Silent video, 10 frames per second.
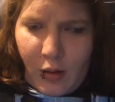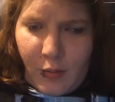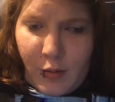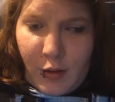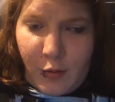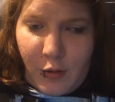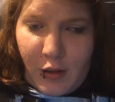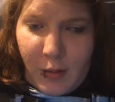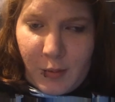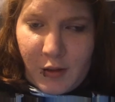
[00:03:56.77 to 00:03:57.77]
Auf das freue
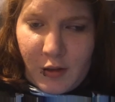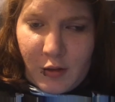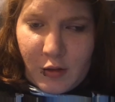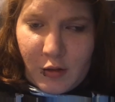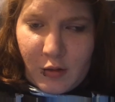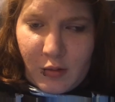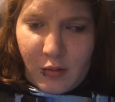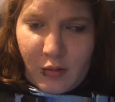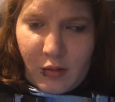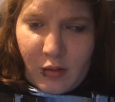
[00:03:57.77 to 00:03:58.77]
ich mich auch schon.
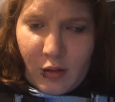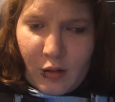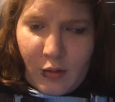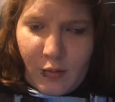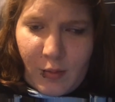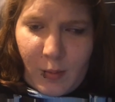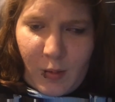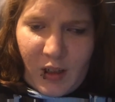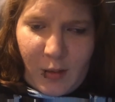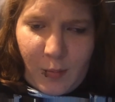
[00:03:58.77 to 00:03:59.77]
Wir machen